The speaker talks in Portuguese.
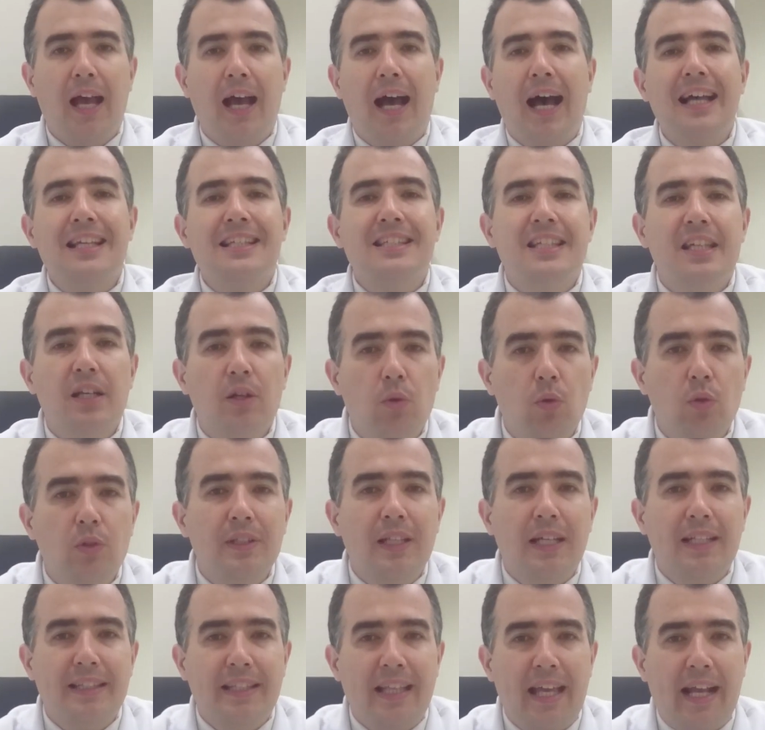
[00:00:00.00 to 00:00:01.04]
A
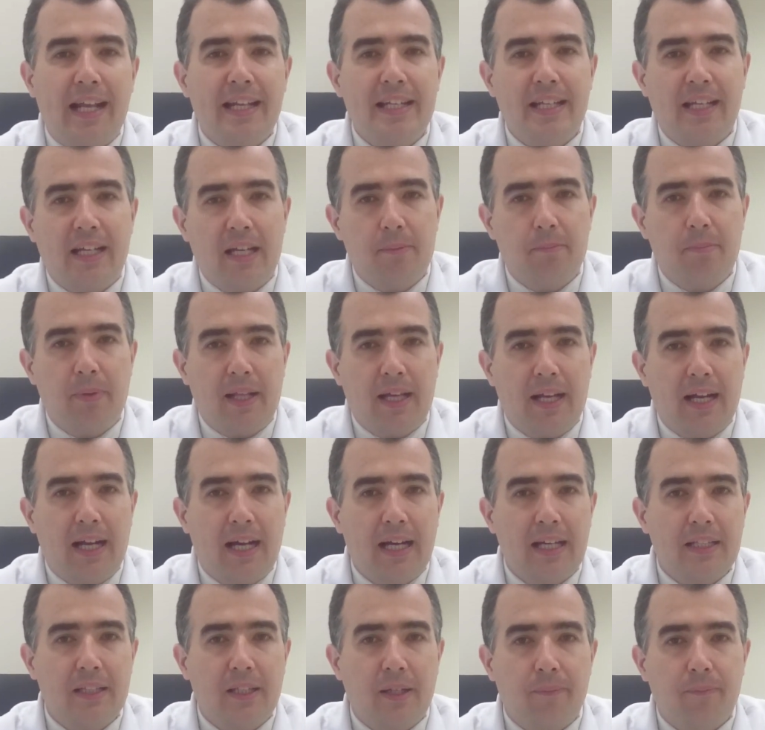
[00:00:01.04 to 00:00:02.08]
segunda técnica
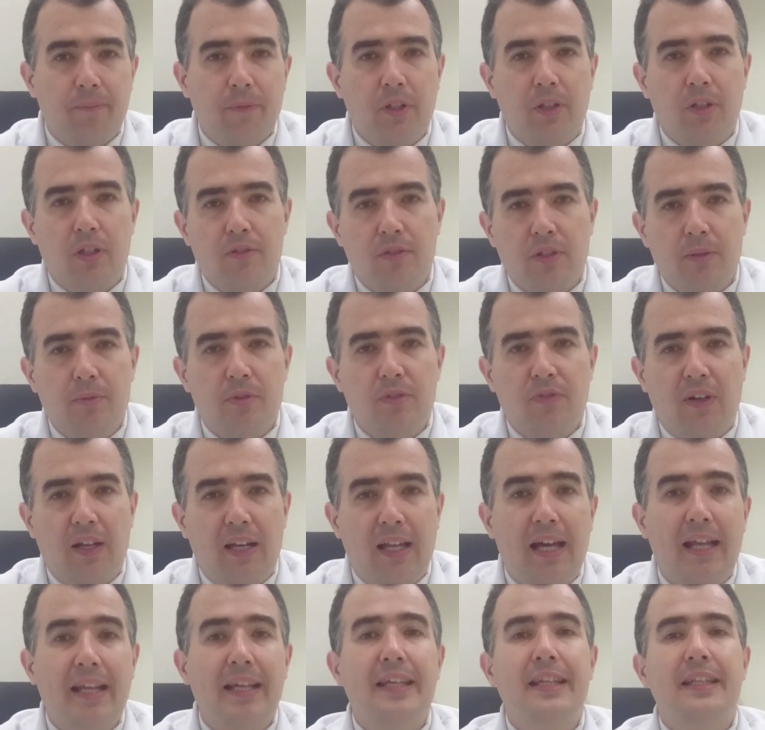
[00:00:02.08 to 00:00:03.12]
empregada, que nós vamos
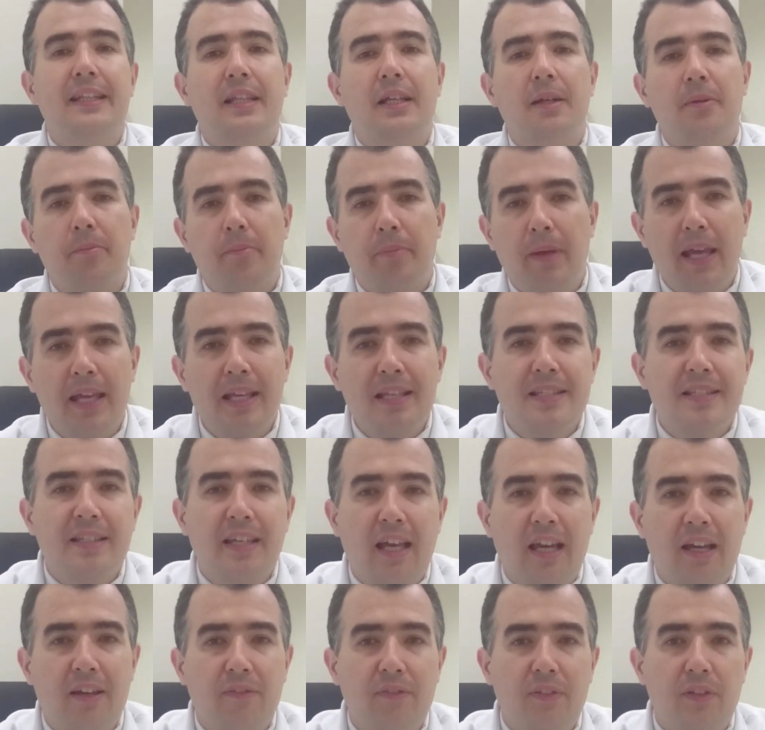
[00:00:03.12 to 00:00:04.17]
falar, que também
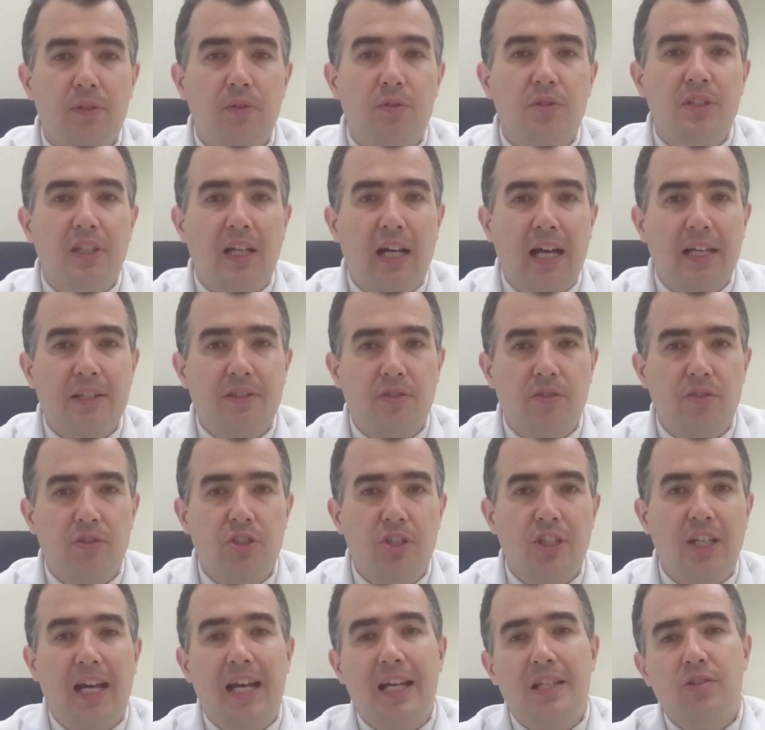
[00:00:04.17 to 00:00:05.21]
serve nos casos
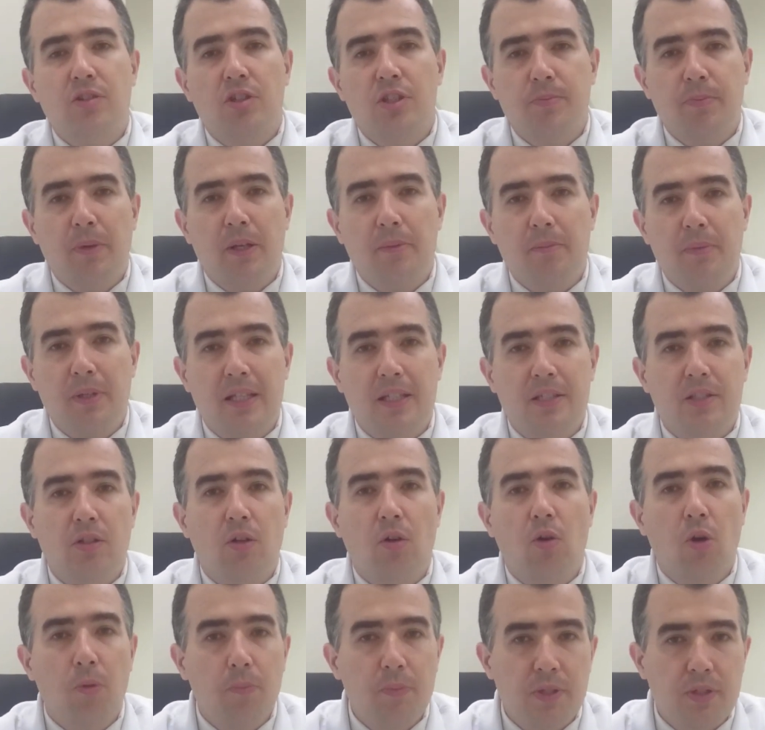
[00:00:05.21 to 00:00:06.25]
de asospermias
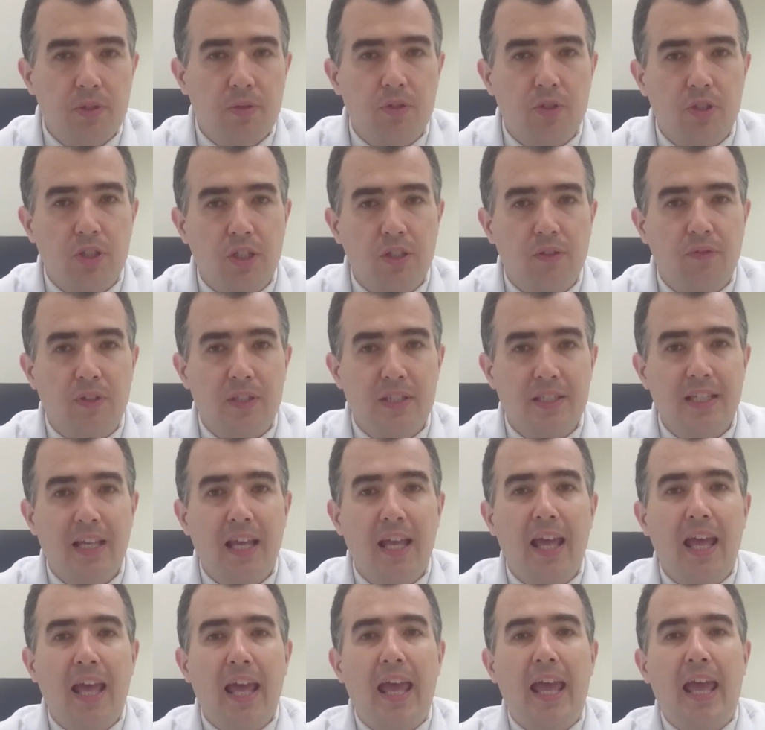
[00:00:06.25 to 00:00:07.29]
obstrutivas,
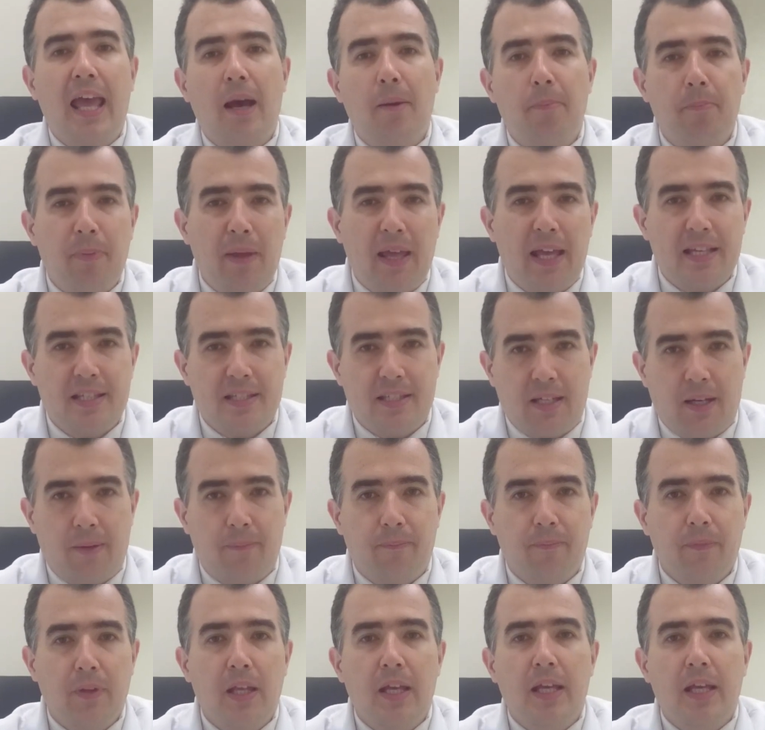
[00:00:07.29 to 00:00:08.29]
é a PESA,